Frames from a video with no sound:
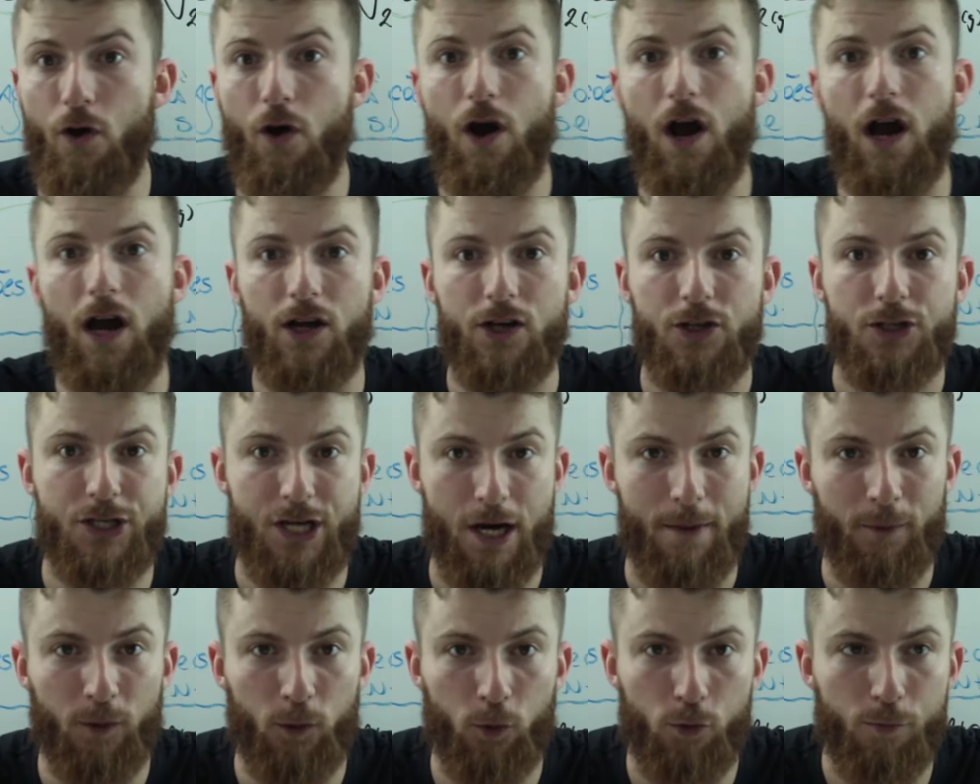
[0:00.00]
Ó,
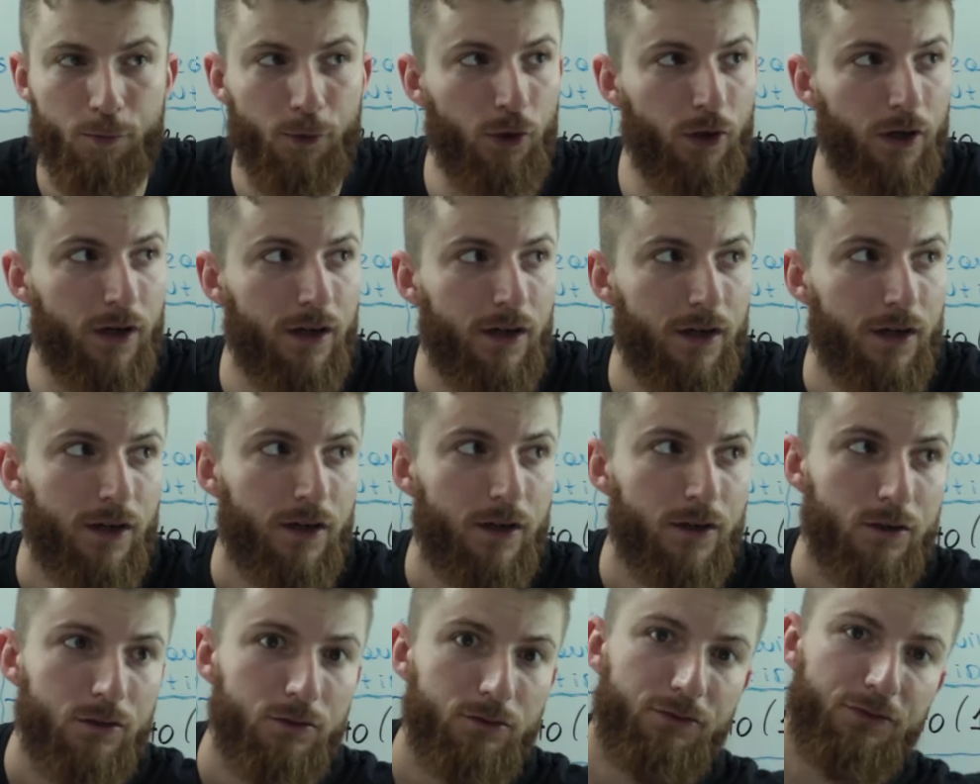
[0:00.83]
chama o urubu
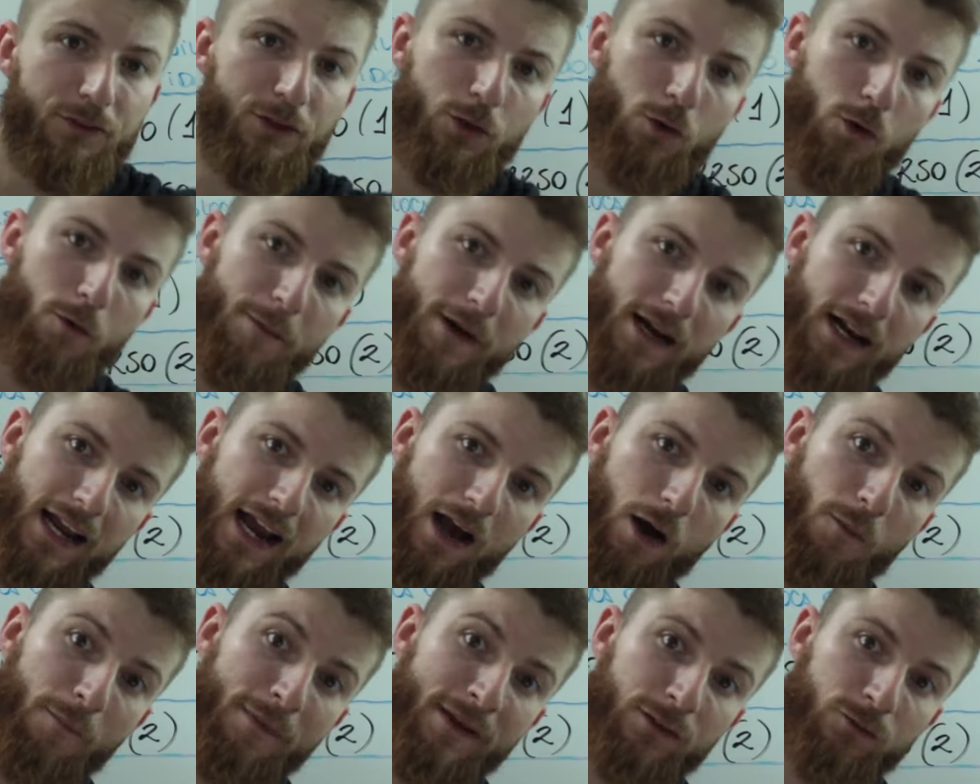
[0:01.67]
virou para
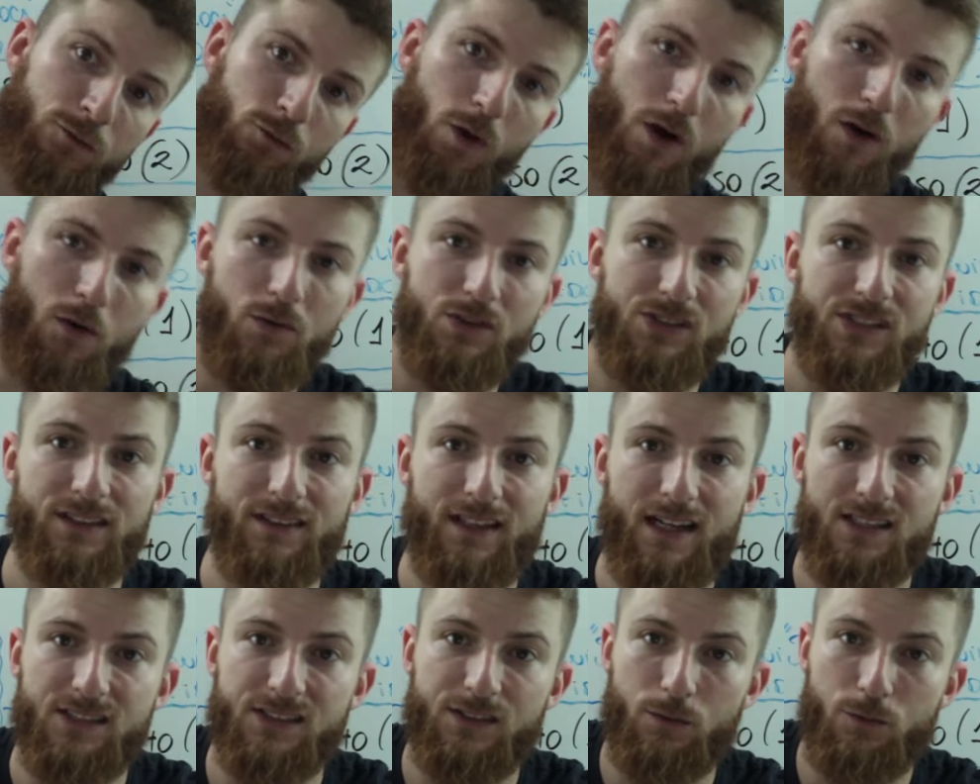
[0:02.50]
cá, aumentou a
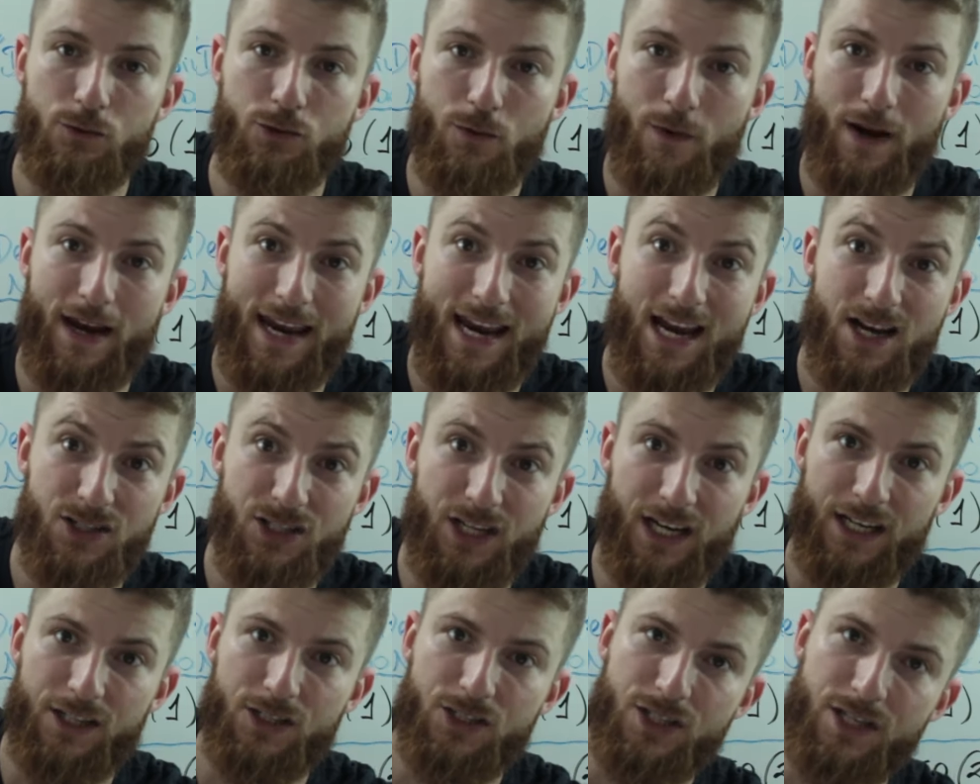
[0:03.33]
concentração de um
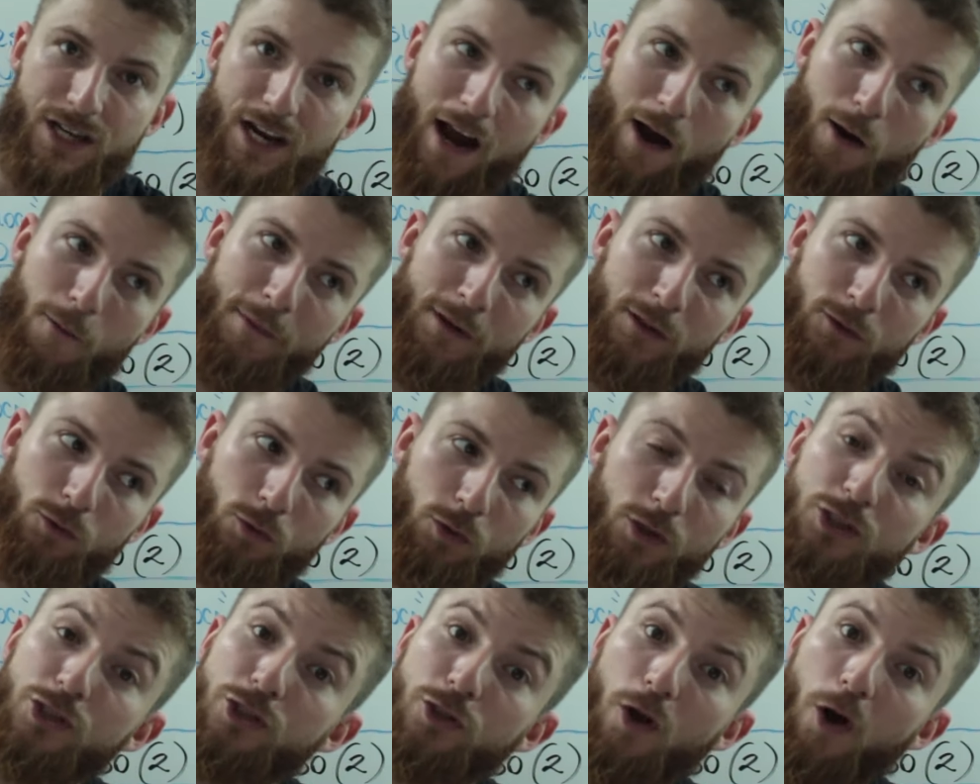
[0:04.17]
reagente,
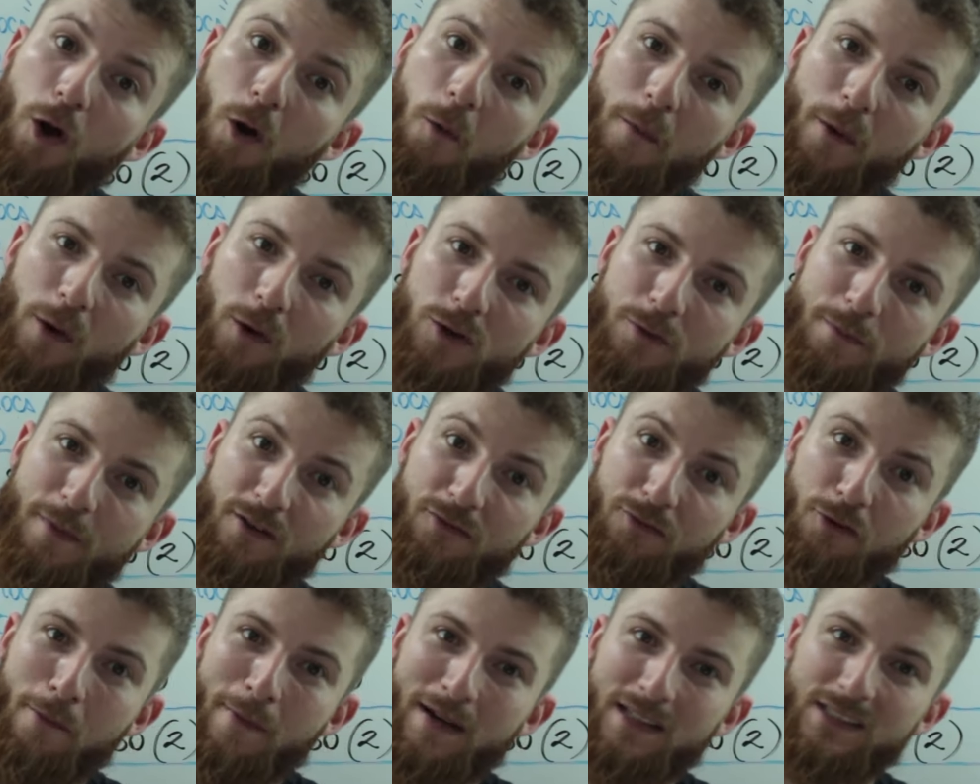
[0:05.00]
aumentou o para onde? Para
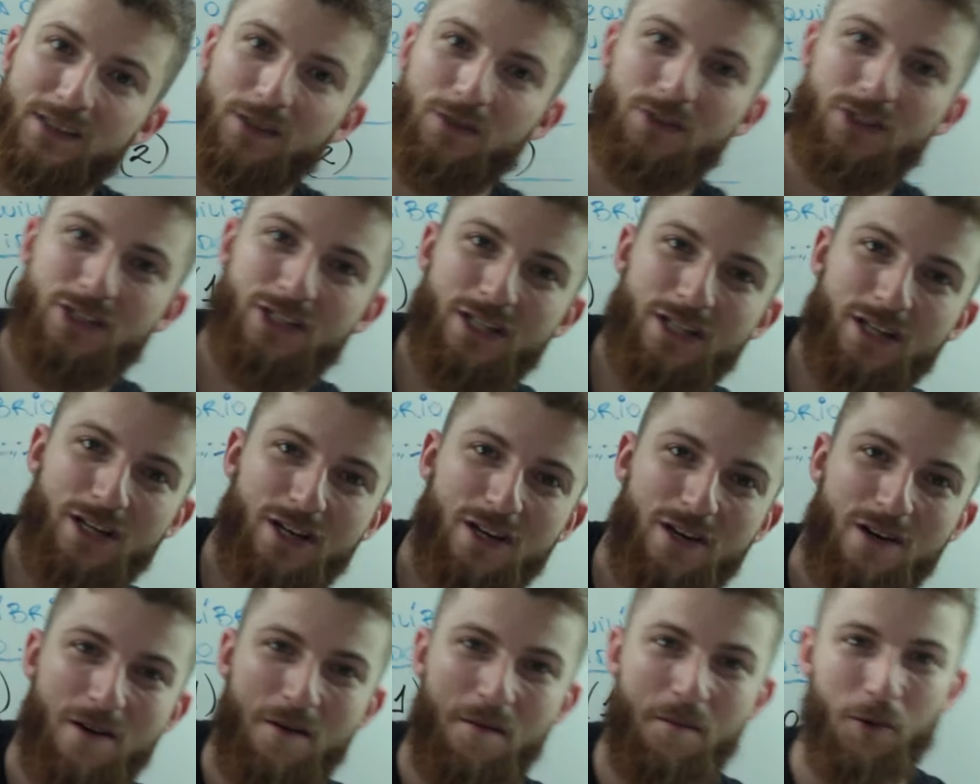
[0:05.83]
a formação de
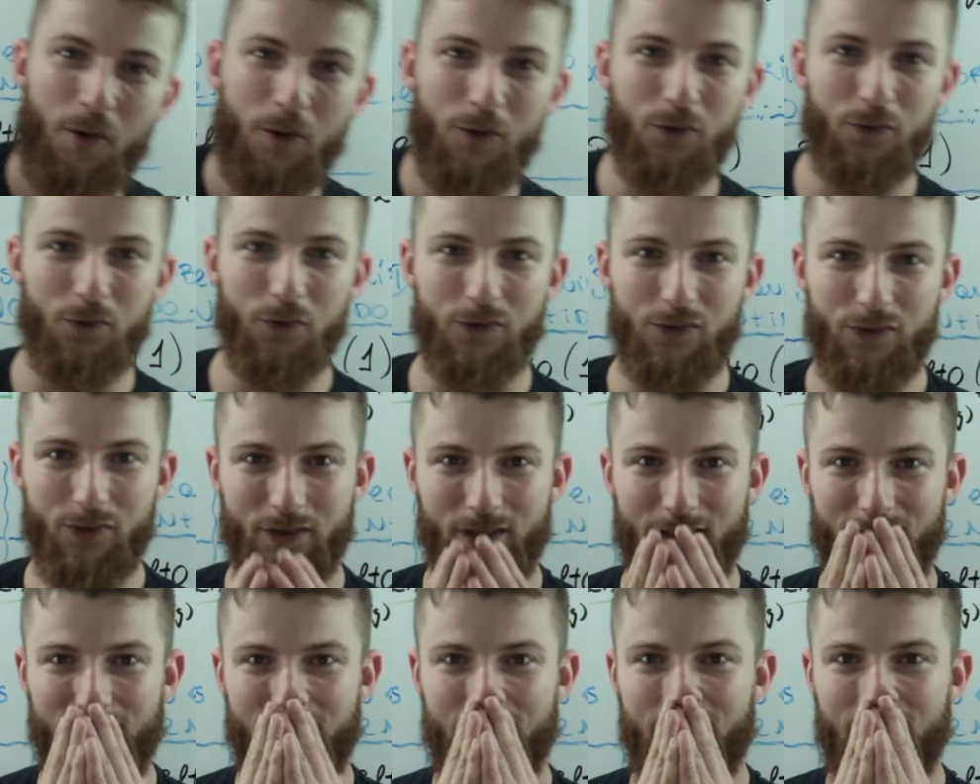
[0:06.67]
produto.